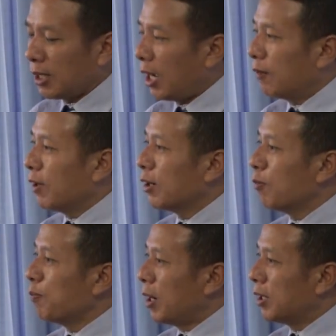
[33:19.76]
ถ้าว่าเรา
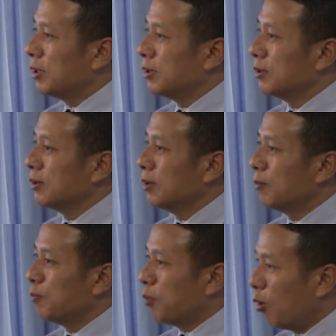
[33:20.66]
เปิด
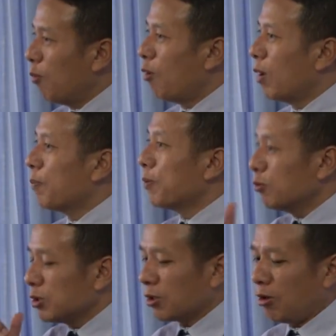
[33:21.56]
พระองค์บอกว่าพระอ
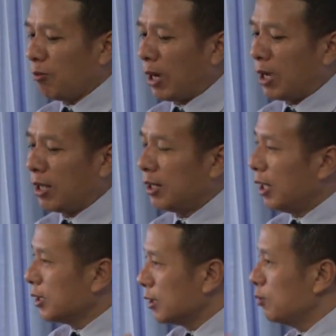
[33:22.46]
งค์จะเข้ามา
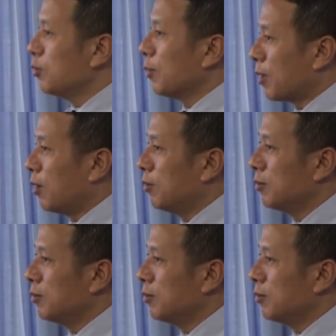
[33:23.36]
และจะอยู่กับเรา